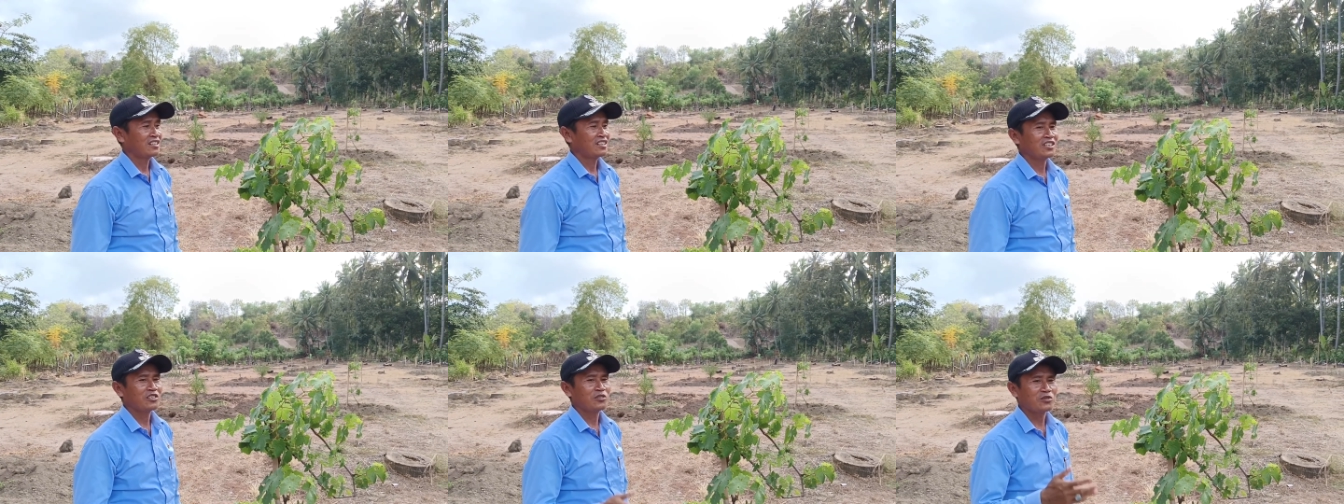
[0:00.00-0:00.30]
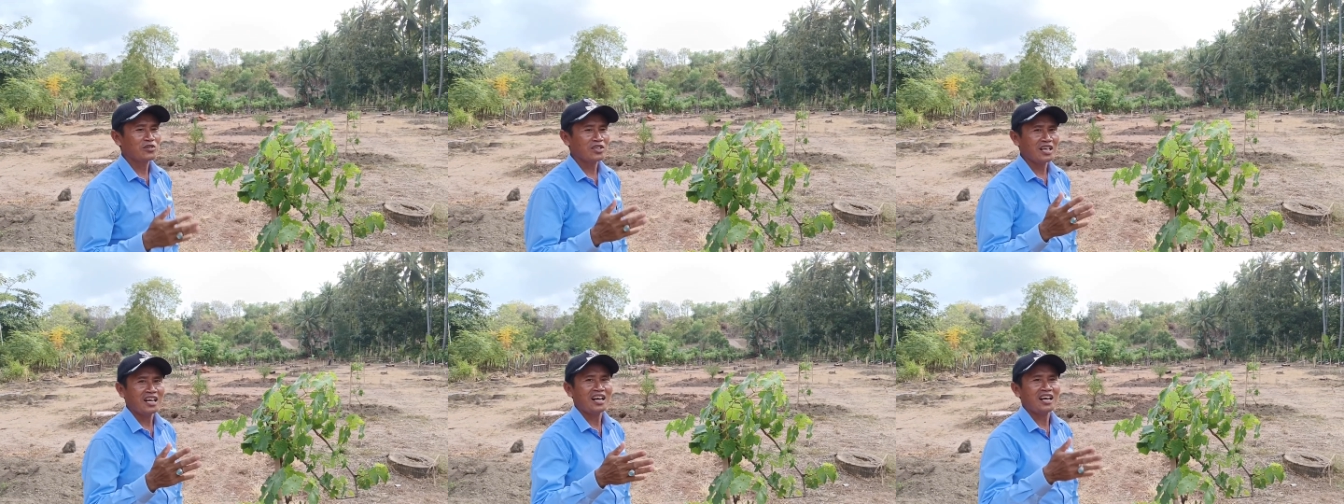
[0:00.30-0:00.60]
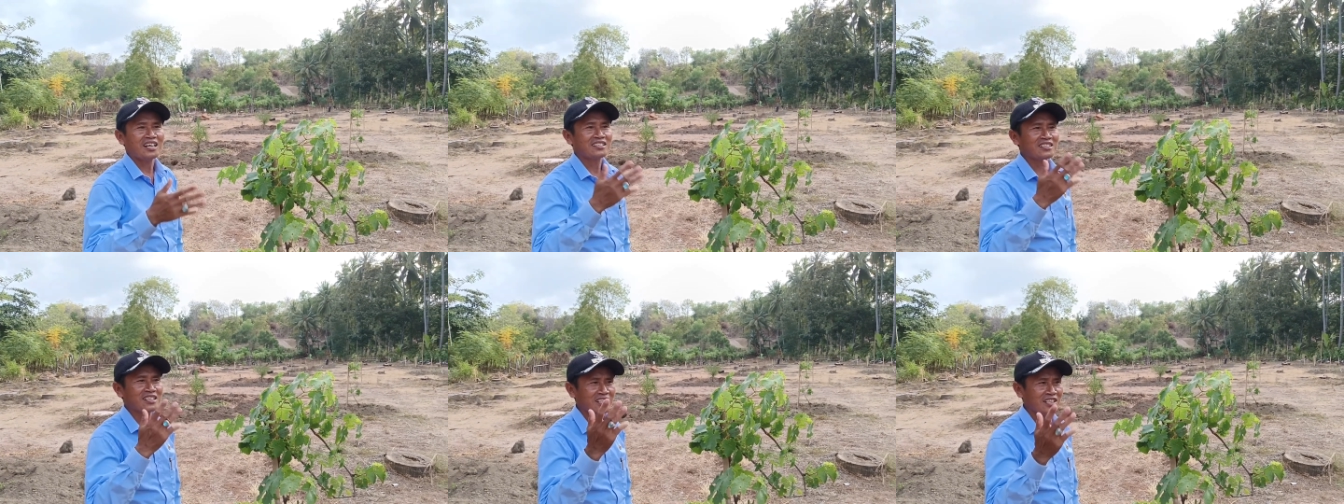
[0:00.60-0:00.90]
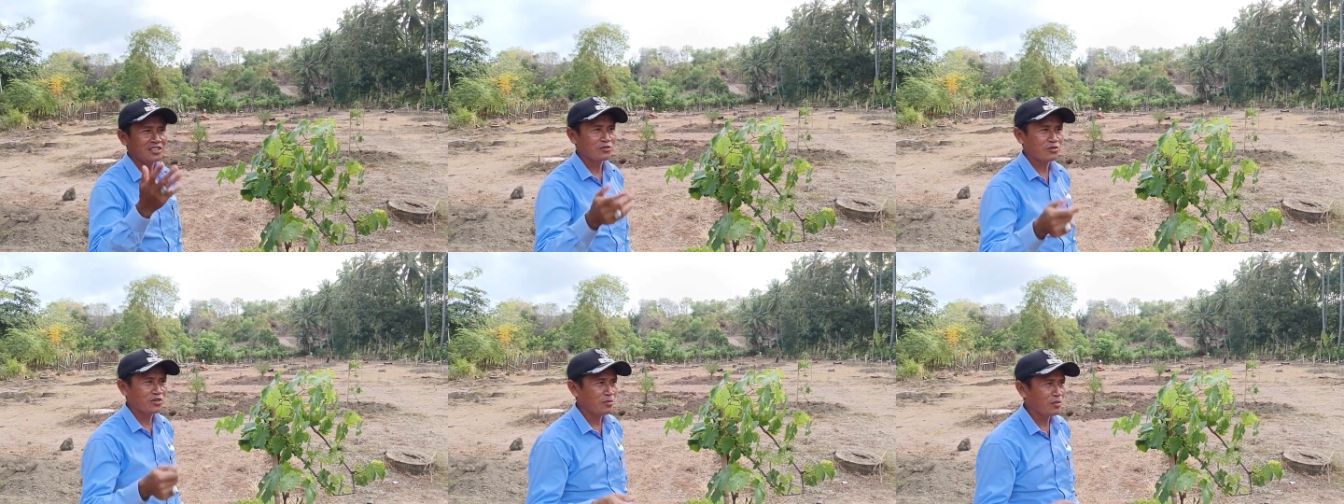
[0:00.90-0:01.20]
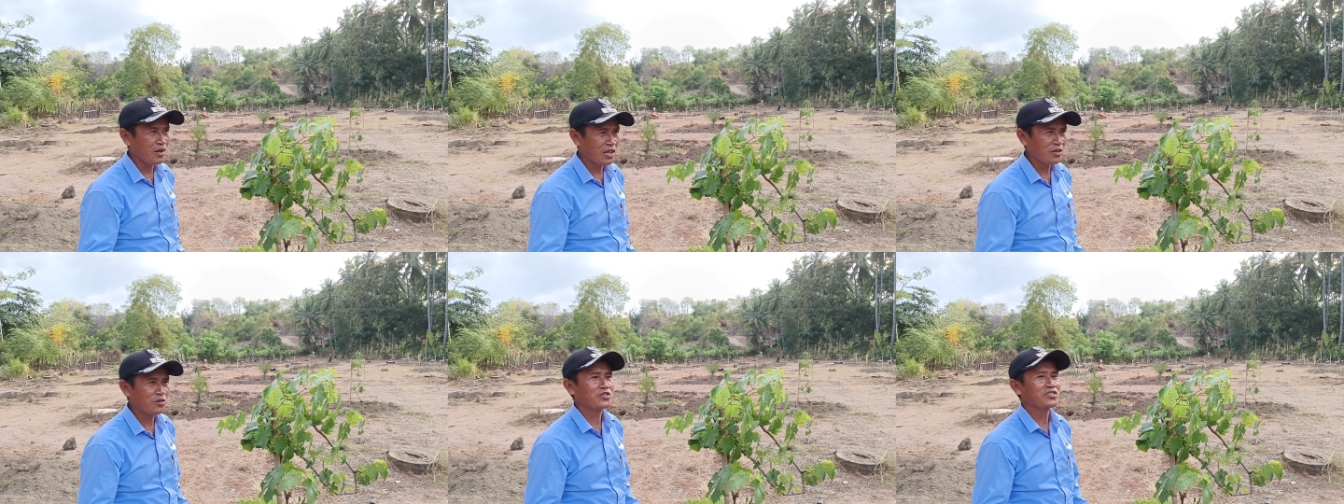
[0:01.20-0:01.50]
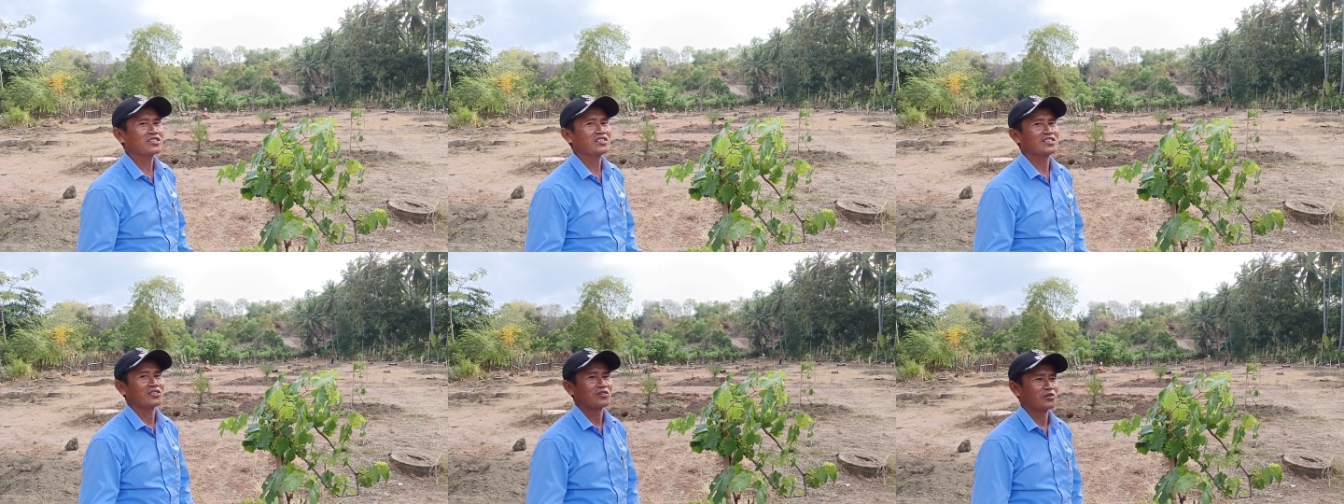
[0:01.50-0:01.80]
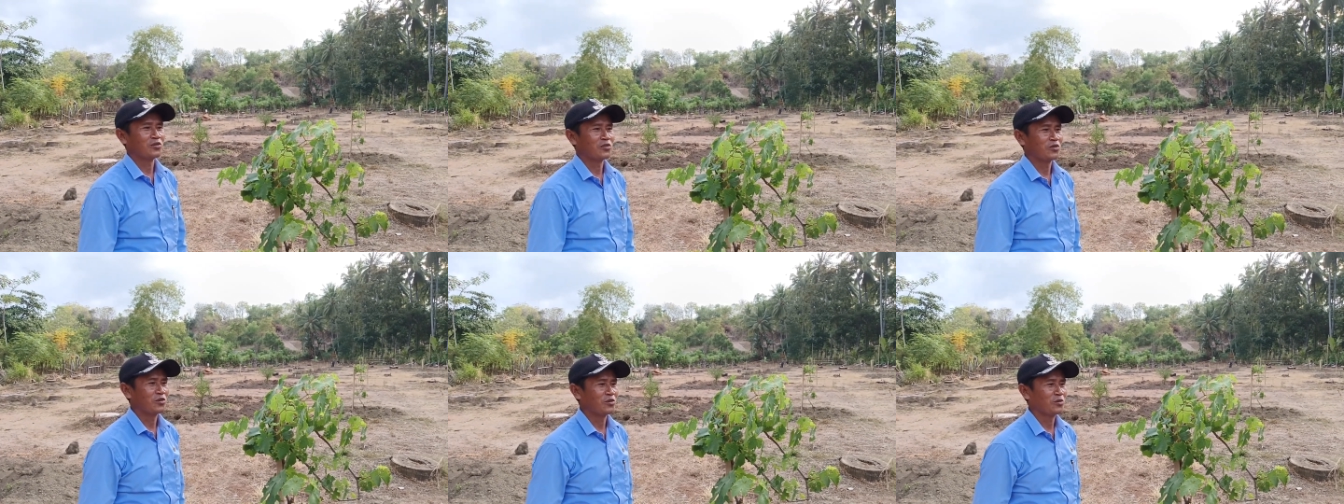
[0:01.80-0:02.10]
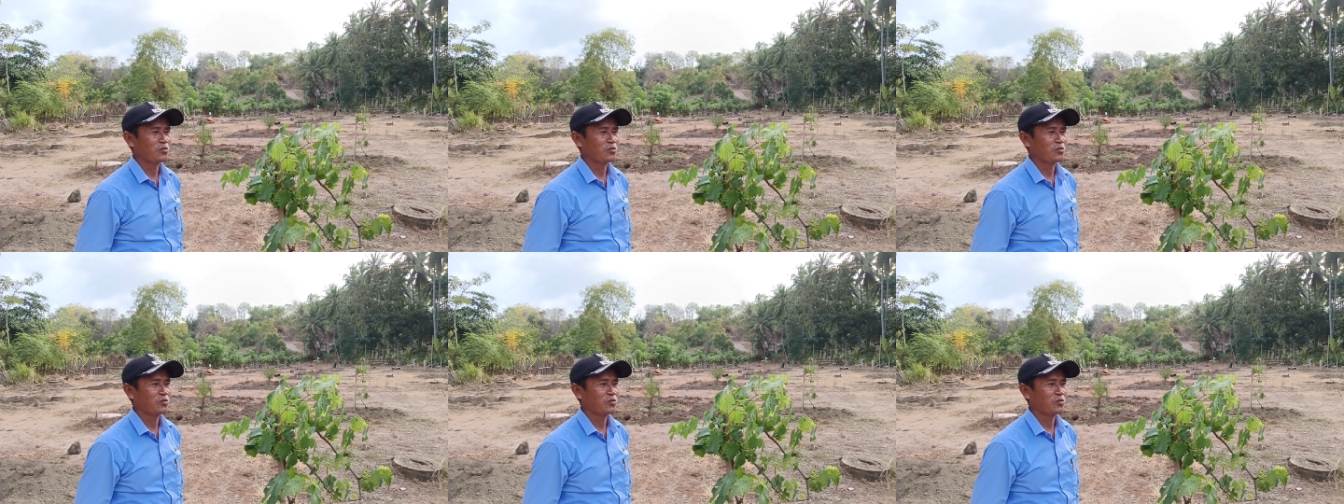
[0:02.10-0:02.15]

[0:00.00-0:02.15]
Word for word: dan juga hasilnya juga bagus gitu